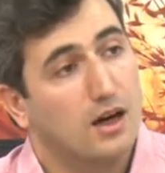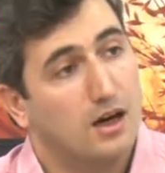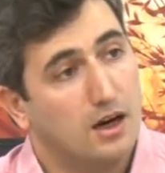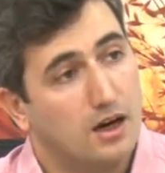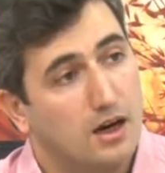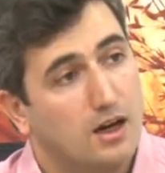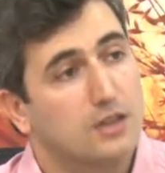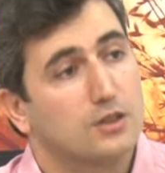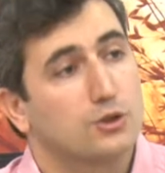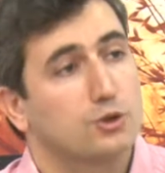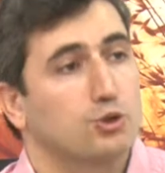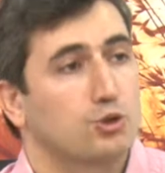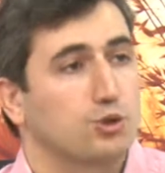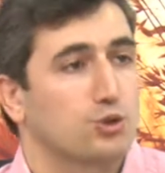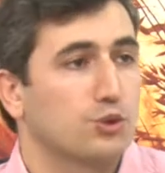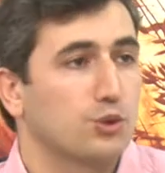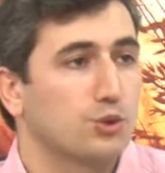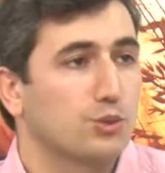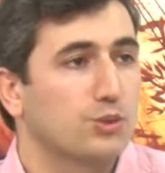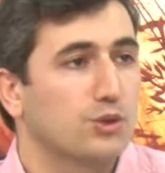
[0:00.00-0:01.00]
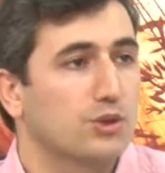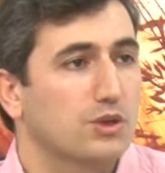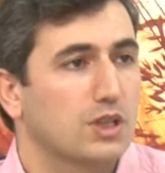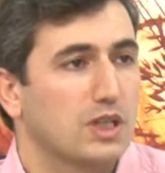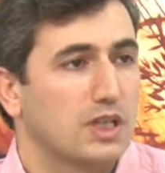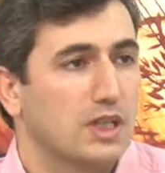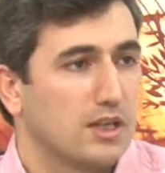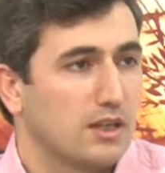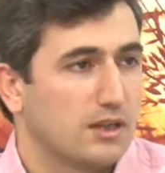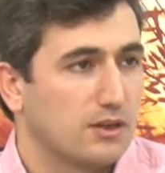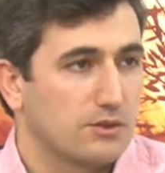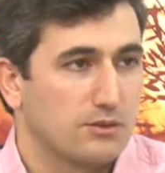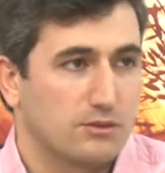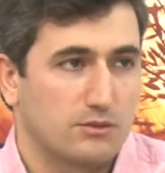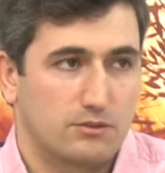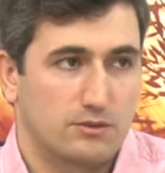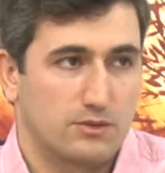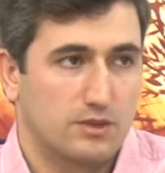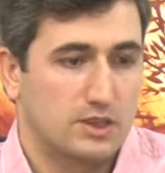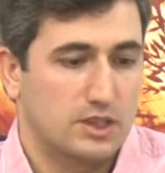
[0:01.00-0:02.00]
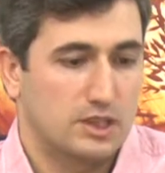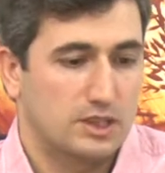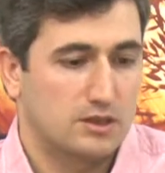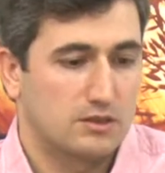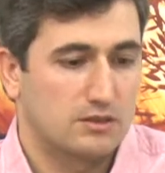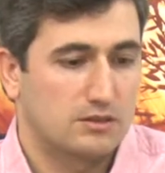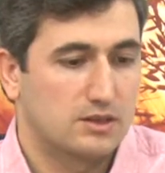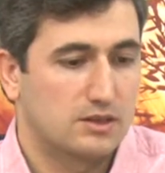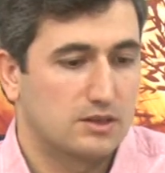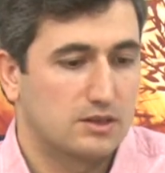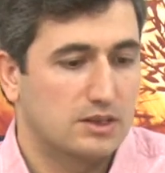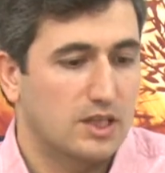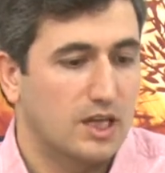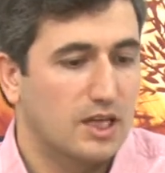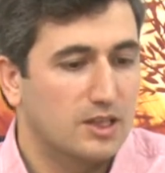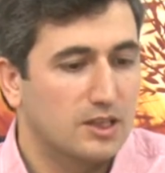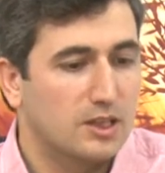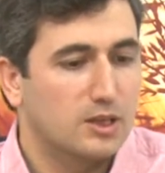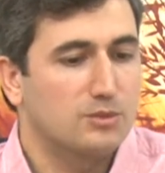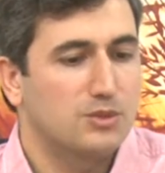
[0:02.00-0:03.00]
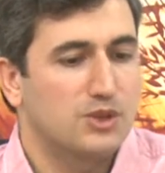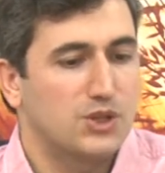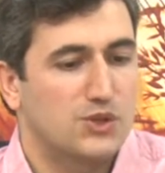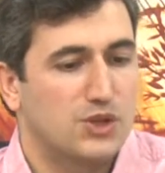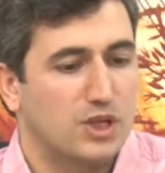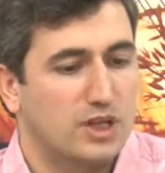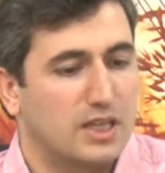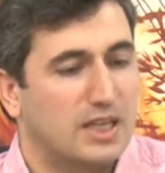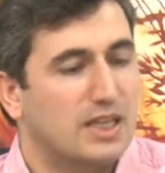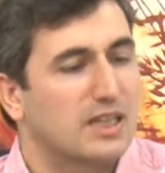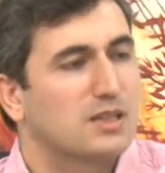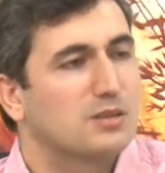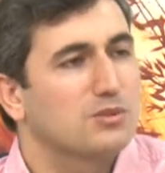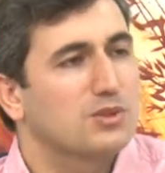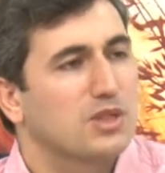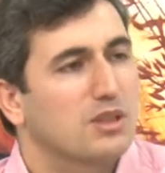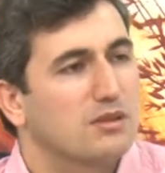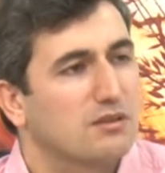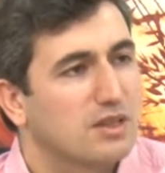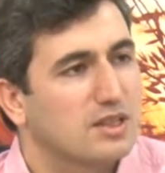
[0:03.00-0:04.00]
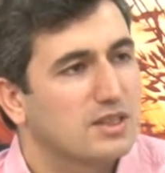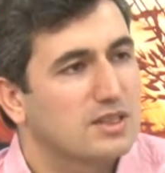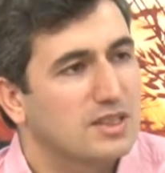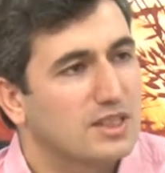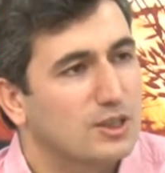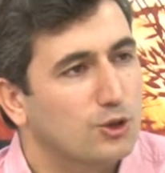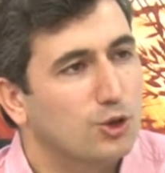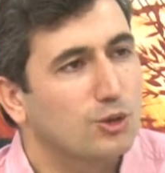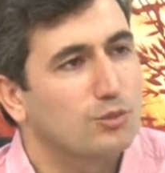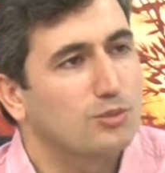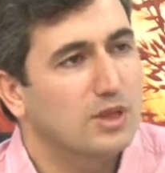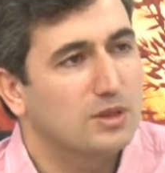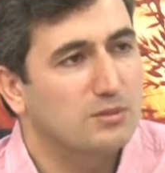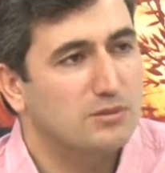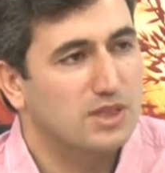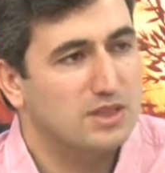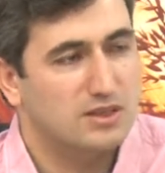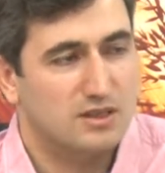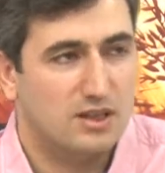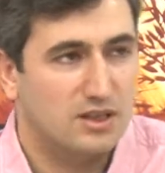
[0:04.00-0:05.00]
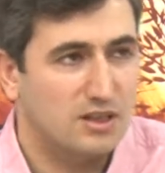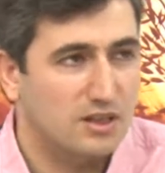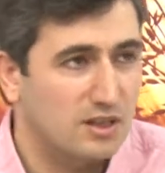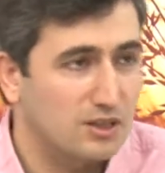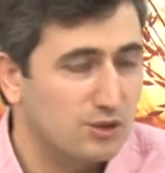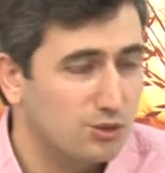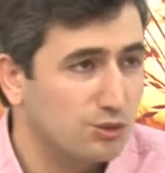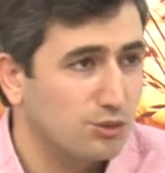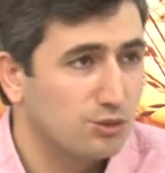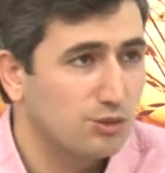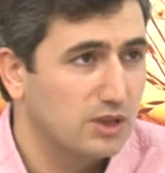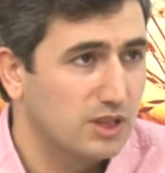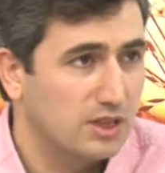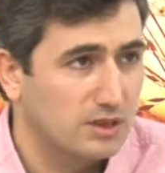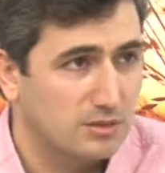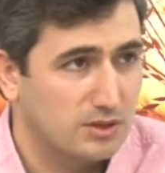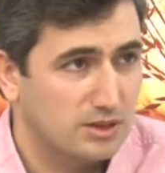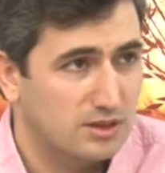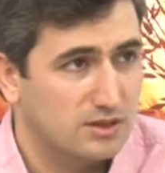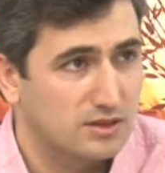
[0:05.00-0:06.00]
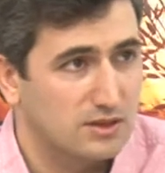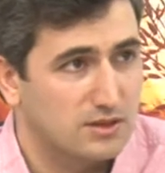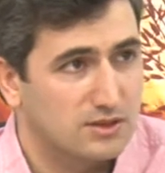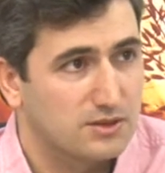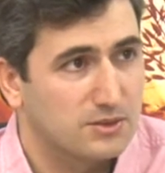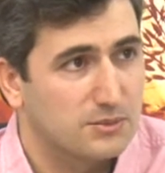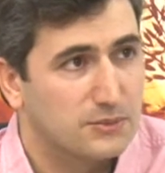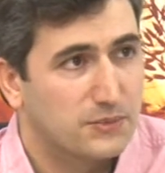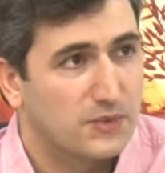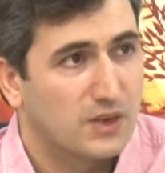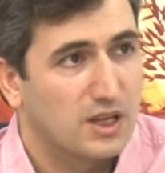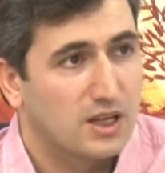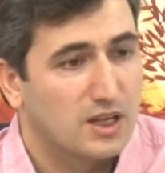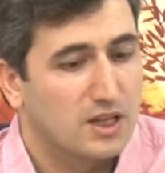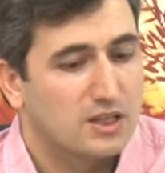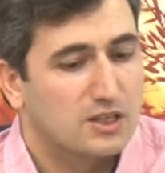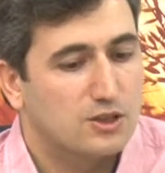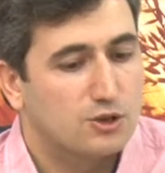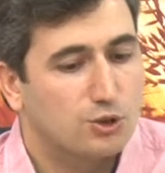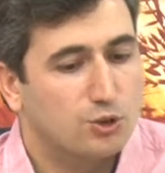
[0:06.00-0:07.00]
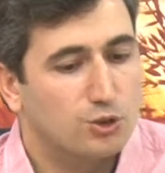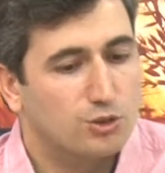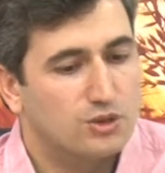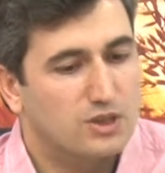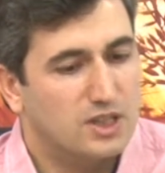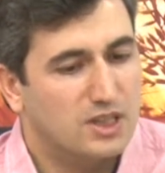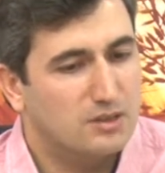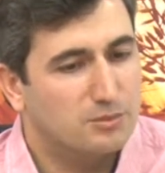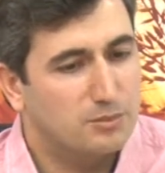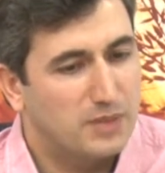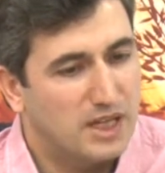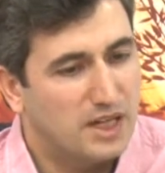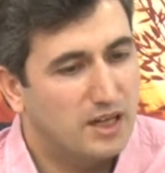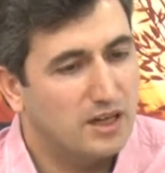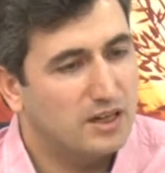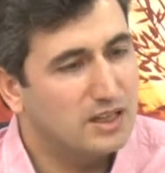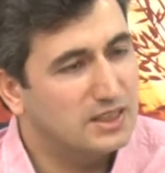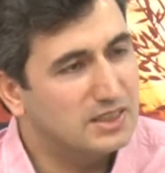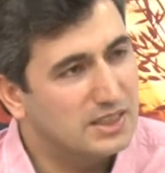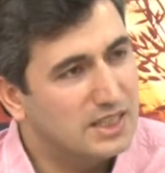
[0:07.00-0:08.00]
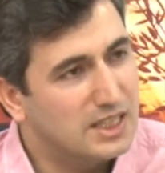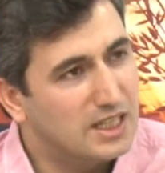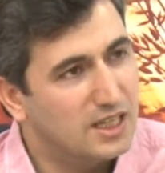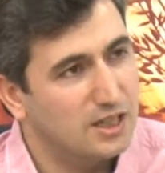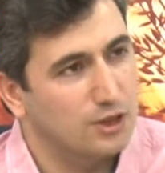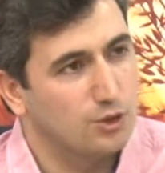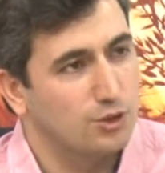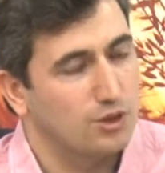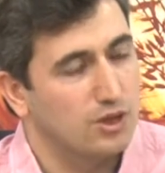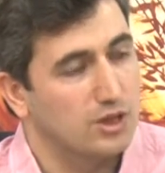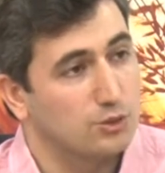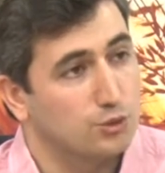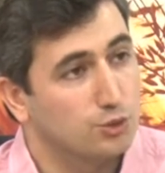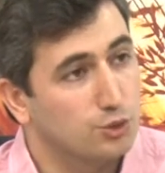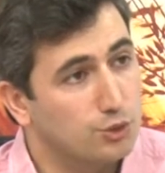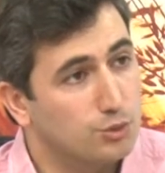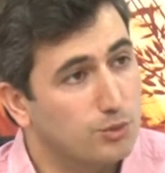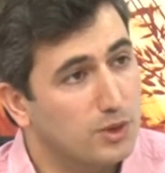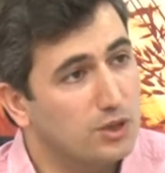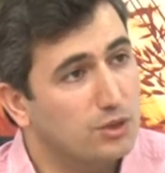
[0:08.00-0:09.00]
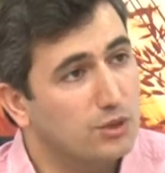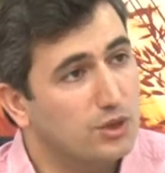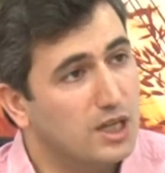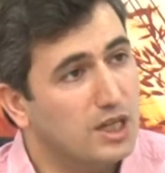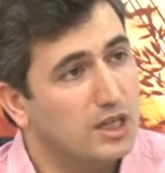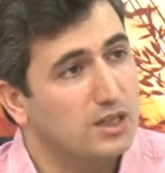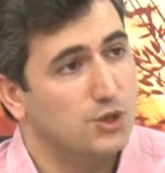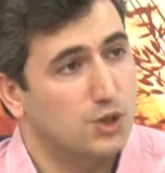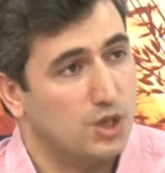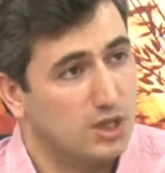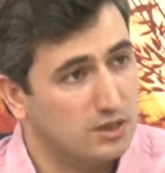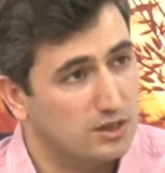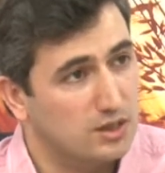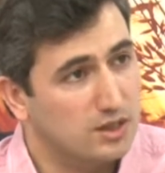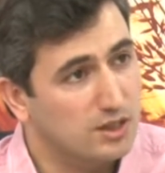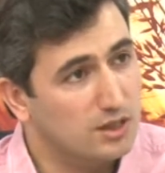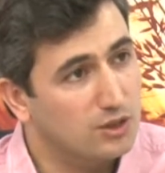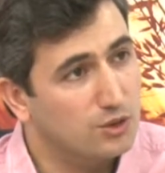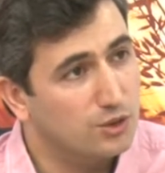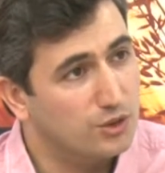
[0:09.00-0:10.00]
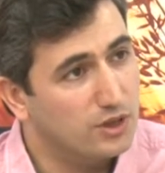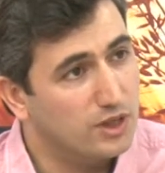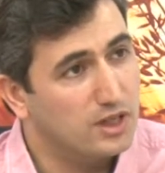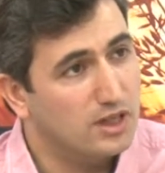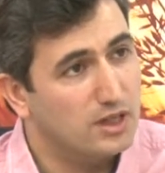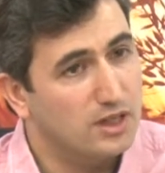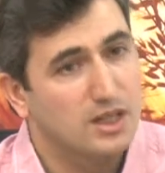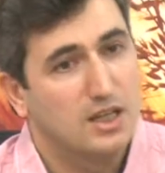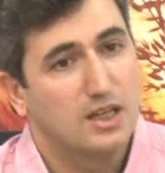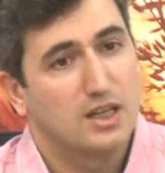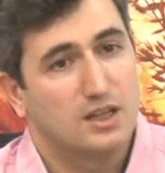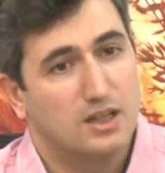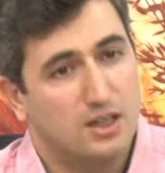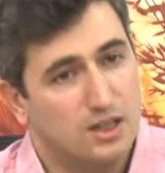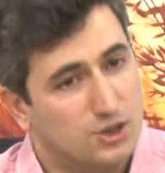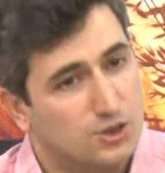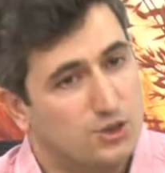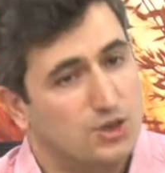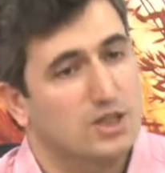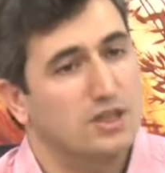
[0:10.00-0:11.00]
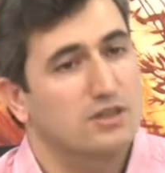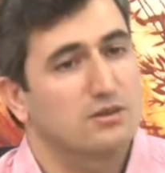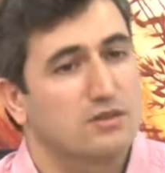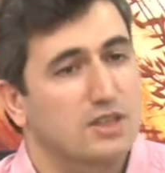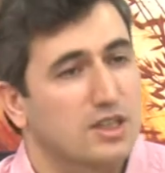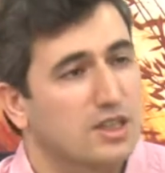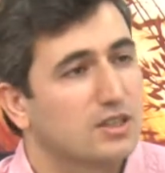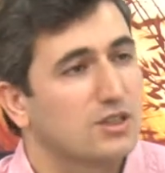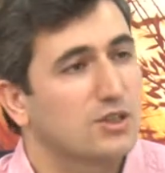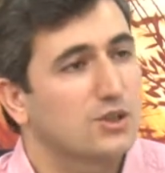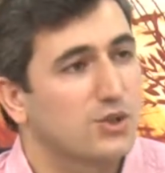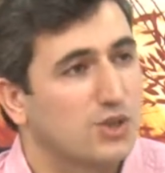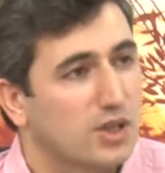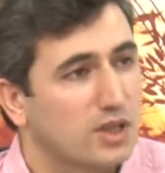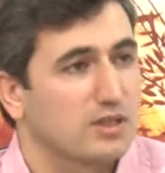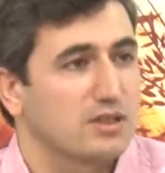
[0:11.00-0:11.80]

aynı üslubu e, anlamayacak, eğitim seviyesi iyi olmayan bir insana karşı kullanamazsınız. İşte o yüzden belagat yere göre, duruma göre, şartlara göre karşı tarafın anlayacağı